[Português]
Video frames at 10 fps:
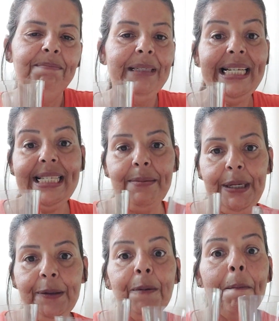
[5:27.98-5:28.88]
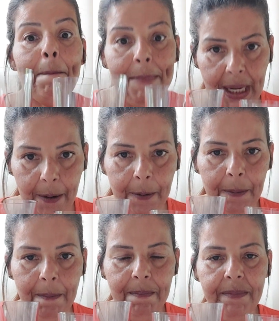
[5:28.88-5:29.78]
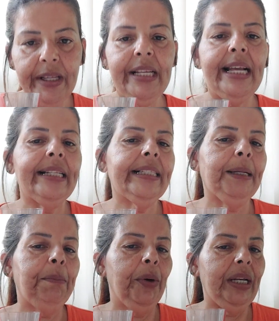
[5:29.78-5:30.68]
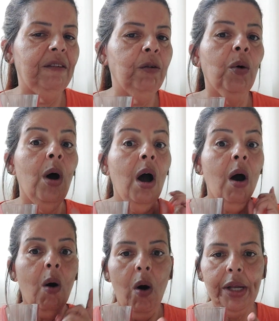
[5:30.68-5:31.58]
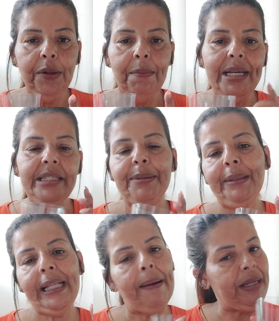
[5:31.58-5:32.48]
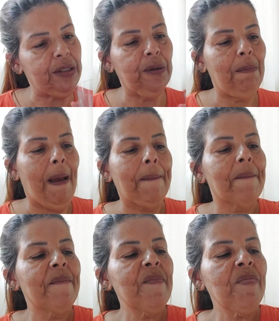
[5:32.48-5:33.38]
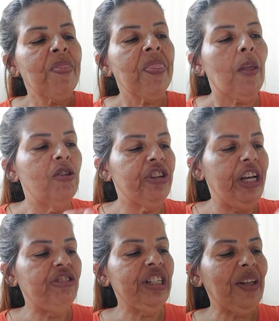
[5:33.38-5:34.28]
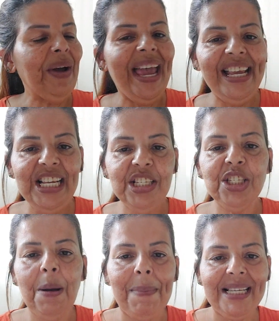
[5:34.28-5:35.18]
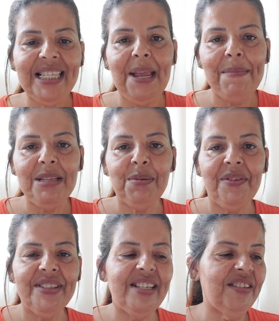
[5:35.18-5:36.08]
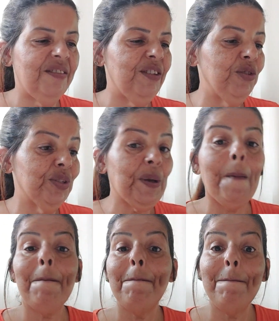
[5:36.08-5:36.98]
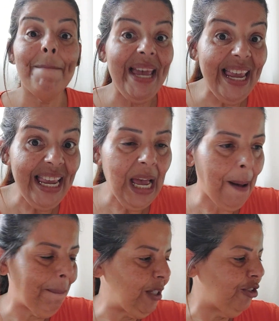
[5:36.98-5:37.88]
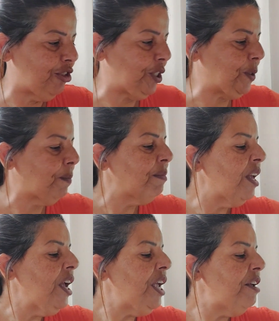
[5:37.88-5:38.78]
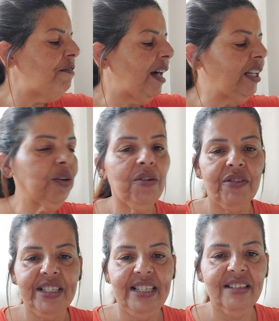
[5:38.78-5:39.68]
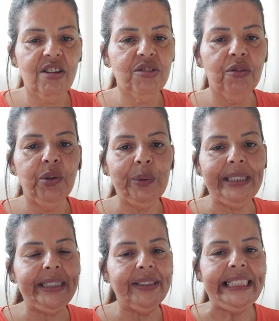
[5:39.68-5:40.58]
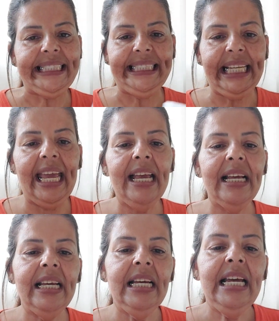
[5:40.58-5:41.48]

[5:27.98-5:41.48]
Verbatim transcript: Merecimento meu. Que a Itapoé levou oito meses para mandar, mas tudo bem. Ô, gente, então é isso. Só passei mesmo para fazer esse videozinho bem rapidinho. E falando com vocês que estou voltando assim, né?